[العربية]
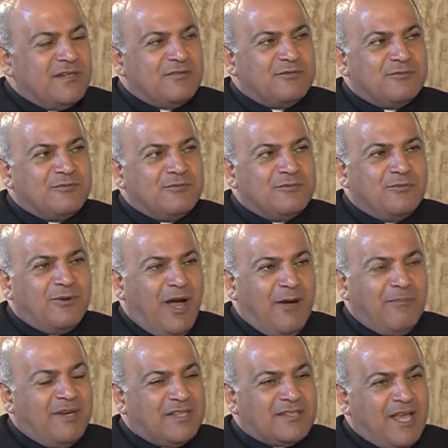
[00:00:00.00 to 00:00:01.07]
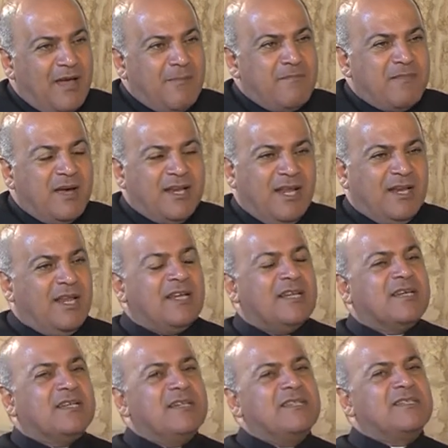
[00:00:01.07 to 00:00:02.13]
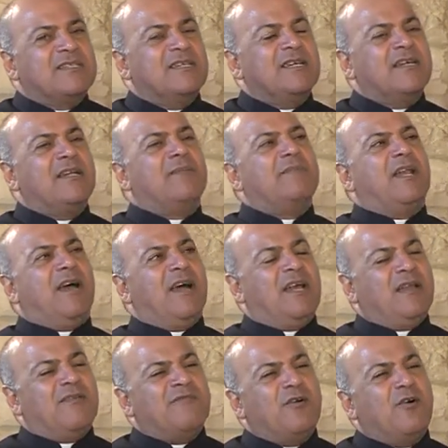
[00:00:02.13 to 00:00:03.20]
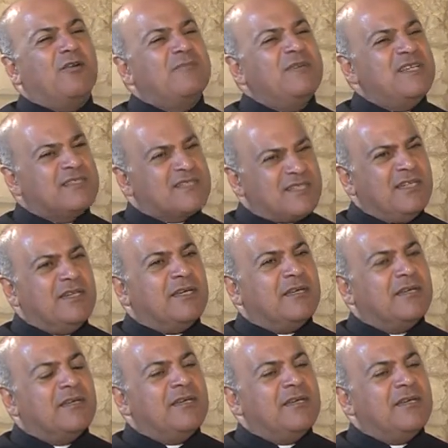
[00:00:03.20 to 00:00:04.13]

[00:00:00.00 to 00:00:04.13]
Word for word: وعم نتأمل هلأ الكنيسة إلها بالعالم فوق المية سنة